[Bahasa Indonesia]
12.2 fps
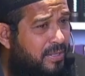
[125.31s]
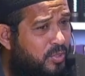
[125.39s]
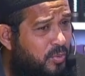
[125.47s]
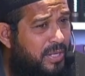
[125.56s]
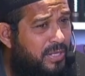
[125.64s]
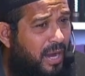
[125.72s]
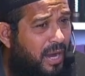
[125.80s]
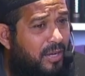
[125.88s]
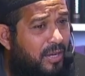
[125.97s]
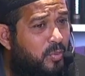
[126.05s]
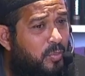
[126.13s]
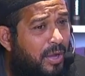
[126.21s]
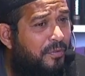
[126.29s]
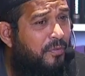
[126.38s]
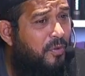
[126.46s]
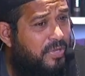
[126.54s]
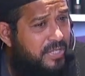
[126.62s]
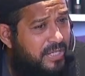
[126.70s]
Cuma jangan rubah
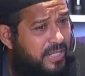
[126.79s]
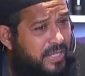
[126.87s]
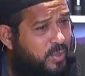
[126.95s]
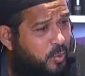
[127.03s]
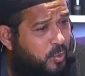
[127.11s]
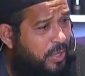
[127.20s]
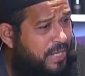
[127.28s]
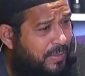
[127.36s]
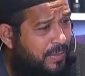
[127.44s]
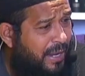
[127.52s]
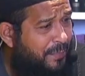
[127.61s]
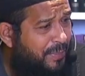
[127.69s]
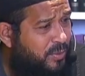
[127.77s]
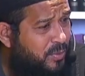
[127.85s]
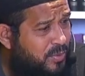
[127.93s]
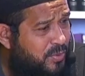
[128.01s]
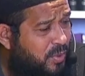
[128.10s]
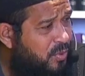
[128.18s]
fungsi itu Quran sebagai
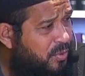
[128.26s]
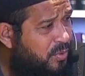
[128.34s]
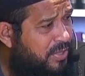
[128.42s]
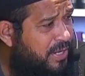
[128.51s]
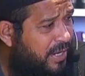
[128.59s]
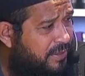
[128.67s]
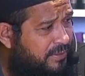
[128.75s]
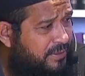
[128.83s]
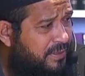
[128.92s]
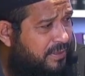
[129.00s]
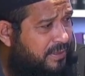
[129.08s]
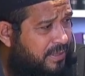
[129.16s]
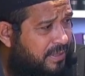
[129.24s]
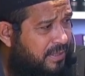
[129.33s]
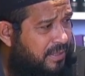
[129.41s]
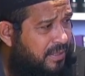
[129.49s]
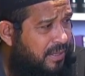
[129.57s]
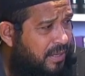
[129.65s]
petunjuk hudan.
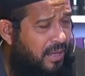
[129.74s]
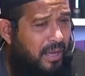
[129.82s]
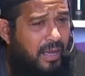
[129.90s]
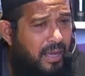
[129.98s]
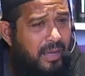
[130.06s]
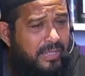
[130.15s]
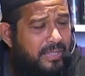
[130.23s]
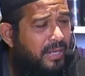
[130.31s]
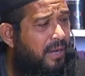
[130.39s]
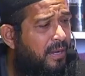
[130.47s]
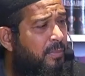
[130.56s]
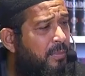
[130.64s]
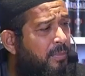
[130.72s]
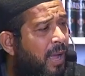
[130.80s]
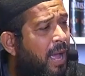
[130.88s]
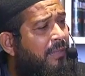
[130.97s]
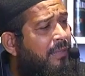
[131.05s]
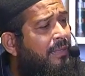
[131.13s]
Eh, sekarang
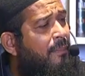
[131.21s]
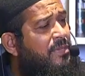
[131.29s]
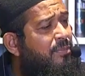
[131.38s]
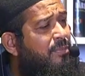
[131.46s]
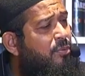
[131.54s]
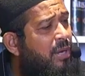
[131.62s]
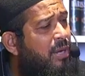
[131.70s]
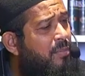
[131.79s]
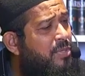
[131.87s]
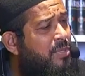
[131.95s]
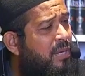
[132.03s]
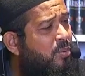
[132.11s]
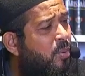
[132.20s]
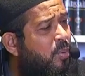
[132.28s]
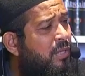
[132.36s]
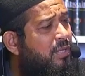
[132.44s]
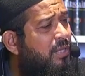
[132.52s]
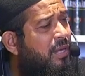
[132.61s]
hatam sebulan bisa
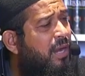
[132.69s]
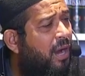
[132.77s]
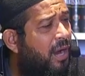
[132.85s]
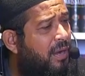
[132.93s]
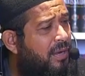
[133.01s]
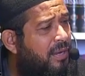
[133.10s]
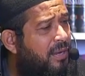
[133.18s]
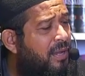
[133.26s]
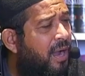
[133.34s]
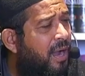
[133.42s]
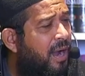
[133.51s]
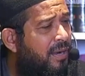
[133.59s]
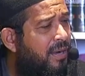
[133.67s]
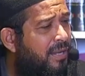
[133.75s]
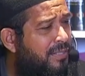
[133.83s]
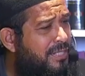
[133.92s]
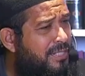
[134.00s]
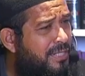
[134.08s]
dua tiga kali.
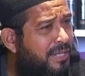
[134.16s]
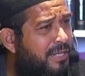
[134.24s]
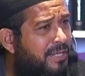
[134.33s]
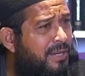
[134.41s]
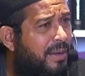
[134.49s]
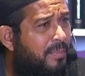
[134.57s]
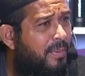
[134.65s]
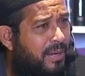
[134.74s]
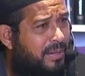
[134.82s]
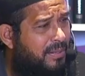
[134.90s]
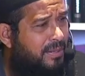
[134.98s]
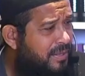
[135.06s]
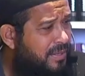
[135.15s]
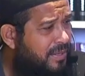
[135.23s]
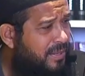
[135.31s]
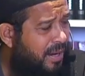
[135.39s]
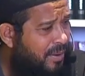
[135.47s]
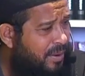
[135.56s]
Ada tuh setinggi jabal.
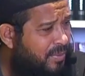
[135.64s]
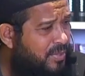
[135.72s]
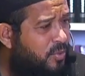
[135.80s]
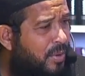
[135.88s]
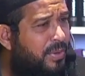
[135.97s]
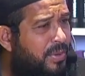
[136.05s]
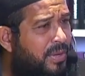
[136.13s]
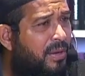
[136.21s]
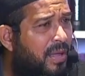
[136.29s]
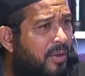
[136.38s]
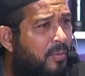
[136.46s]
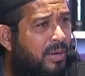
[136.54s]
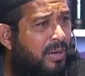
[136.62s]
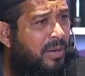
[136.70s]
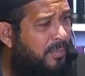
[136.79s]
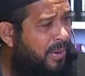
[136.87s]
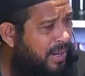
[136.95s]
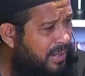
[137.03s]
ama suami
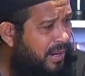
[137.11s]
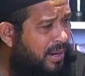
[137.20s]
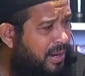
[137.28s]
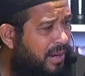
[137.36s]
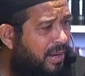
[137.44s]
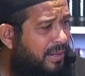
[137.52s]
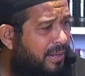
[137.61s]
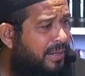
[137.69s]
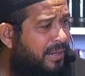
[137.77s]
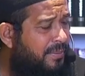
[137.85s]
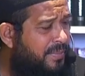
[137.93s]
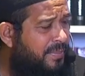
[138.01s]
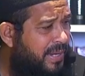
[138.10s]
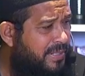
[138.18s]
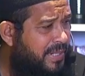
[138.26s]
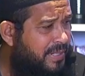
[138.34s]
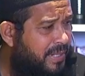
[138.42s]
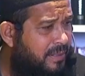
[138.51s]
ngelawan, ama anak galak kayak biang
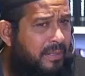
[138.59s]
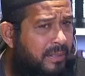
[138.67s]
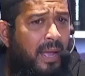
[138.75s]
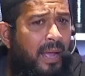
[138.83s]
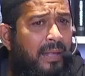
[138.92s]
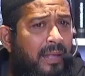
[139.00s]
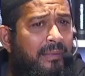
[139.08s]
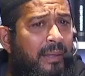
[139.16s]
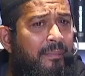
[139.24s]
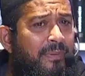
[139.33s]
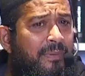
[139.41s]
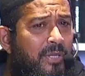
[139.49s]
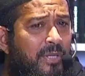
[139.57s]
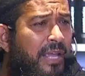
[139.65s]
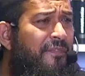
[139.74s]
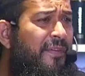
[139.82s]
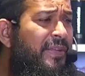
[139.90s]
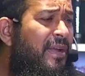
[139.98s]
setan. Hatam terus
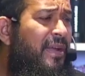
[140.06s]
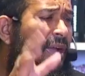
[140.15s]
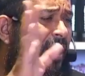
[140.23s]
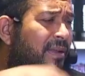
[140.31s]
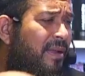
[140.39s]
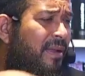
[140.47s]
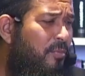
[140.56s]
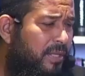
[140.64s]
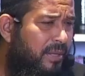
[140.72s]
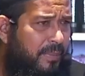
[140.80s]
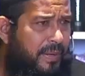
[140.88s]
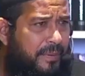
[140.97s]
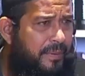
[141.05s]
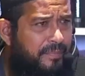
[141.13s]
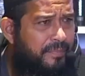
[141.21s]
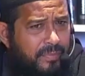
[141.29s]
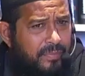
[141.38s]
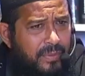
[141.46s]
efeknya nggak ada buat apa.
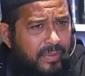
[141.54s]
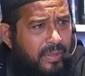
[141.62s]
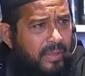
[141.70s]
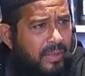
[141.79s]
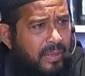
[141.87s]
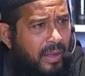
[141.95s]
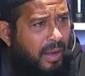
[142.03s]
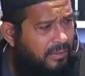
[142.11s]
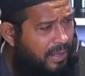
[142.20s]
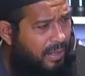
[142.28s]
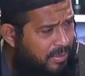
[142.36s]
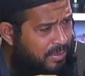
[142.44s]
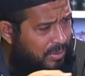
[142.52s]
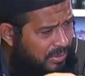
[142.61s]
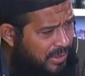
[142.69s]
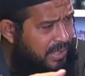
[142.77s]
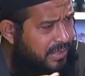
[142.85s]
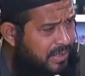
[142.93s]
Hatam
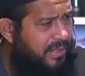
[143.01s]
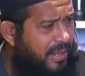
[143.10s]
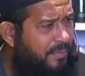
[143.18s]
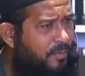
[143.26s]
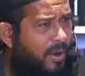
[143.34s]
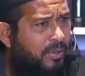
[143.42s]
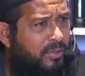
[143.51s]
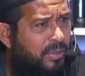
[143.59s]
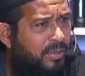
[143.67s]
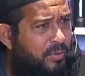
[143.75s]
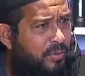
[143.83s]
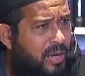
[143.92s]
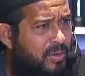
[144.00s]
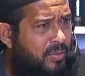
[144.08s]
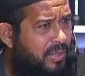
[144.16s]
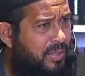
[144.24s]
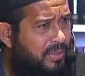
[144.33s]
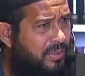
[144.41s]
rutin tiap waktu di bulan
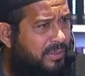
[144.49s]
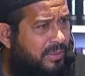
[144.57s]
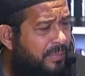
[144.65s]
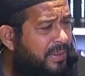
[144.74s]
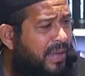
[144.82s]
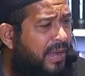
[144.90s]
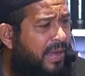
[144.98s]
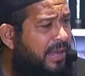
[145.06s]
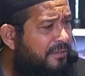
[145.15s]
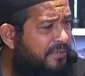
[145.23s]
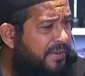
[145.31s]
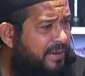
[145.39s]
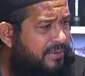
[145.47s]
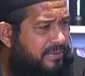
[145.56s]
Ramadan, tapi nggak ngefek.